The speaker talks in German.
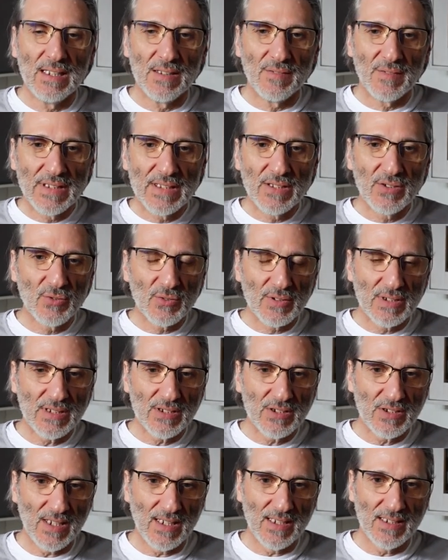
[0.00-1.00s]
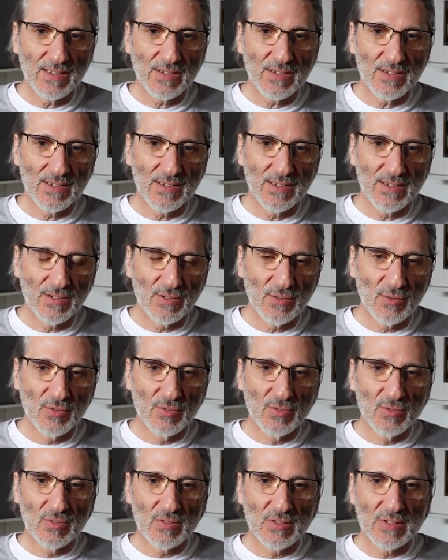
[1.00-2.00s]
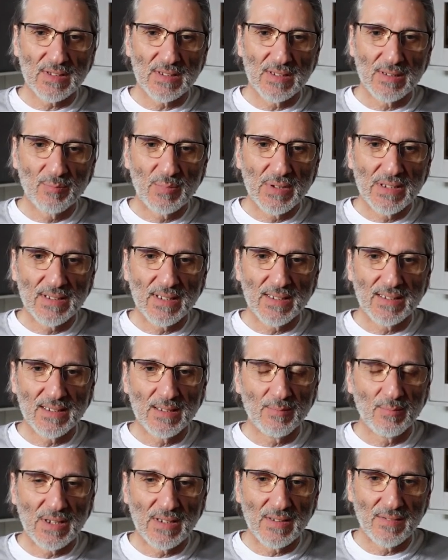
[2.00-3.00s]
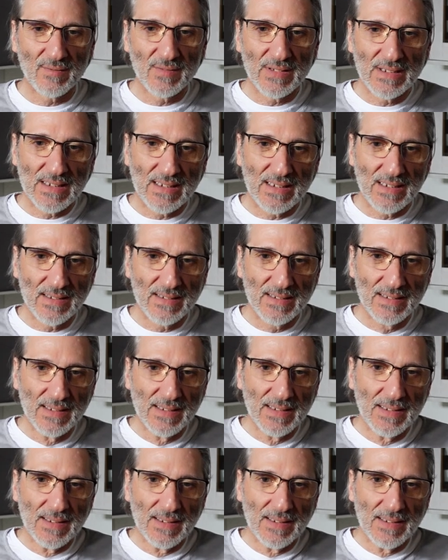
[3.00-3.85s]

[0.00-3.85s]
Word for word: Videorecherche und äh, bin dann immer wieder